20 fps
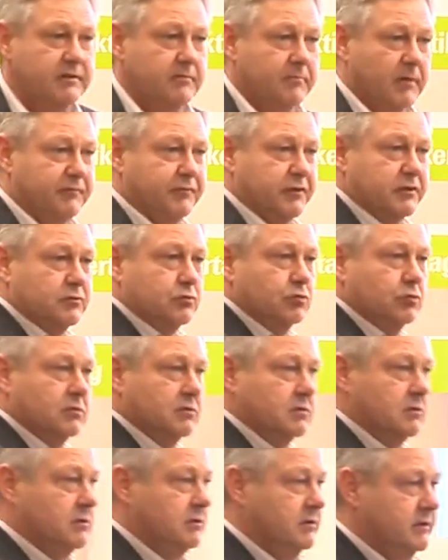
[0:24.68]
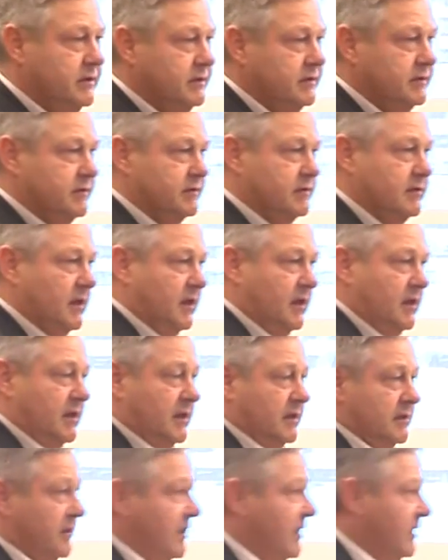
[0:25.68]
ich mal versuche, ist,
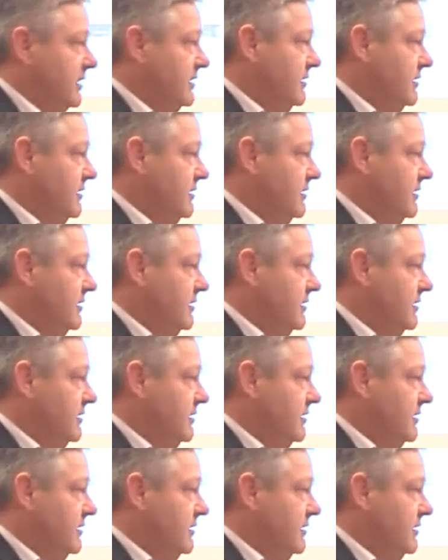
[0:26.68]
da